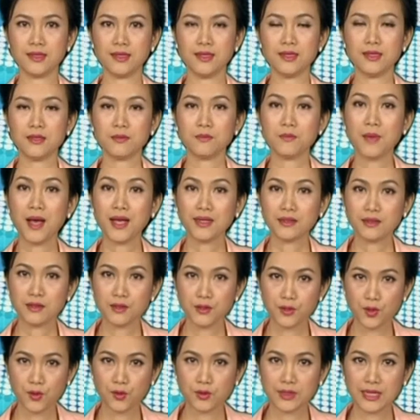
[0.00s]
Ban Thường
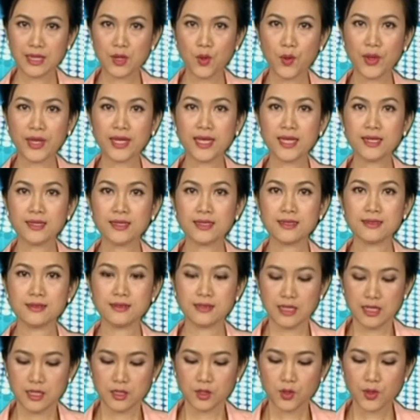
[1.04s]
vụ Thị ủy Kiến Tường
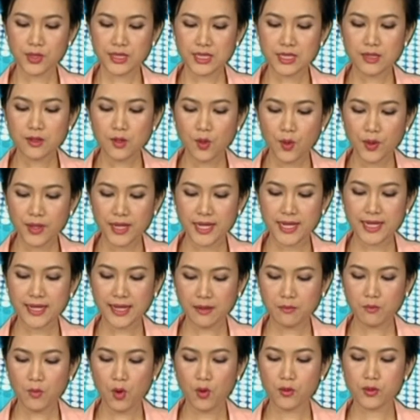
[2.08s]
tổ chức hội nghị
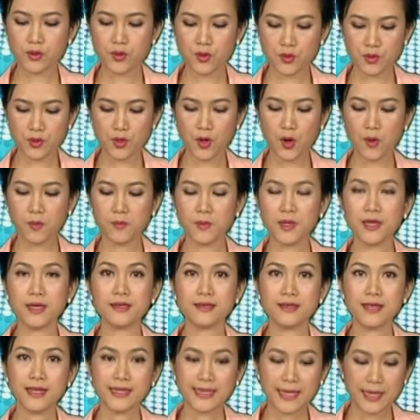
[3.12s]
cán bộ chủ chốt,
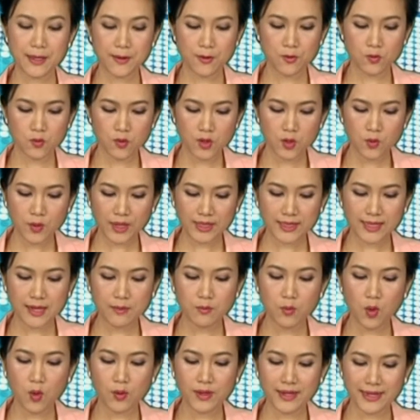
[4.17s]
giới thiệu quy hoạch cán
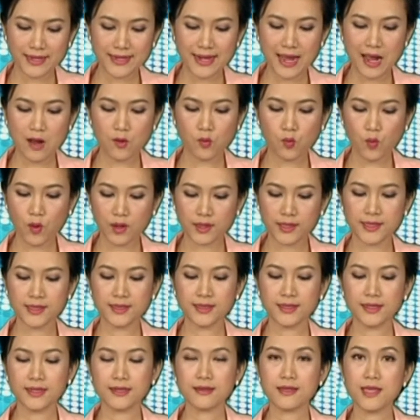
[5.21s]
bộ lãnh đạo quản lý
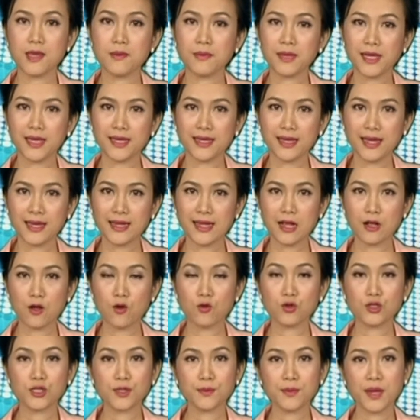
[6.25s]
nhiệm kỳ
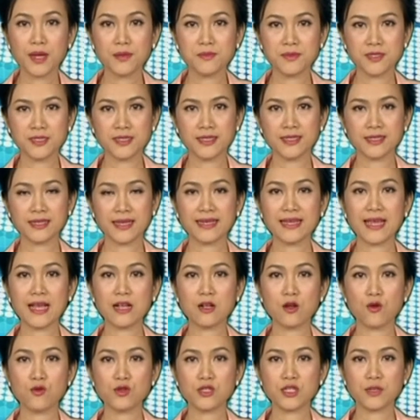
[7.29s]

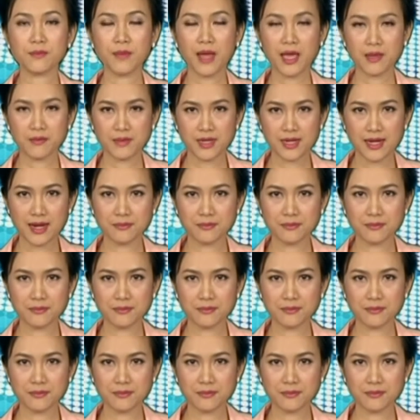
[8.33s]
2020-2025.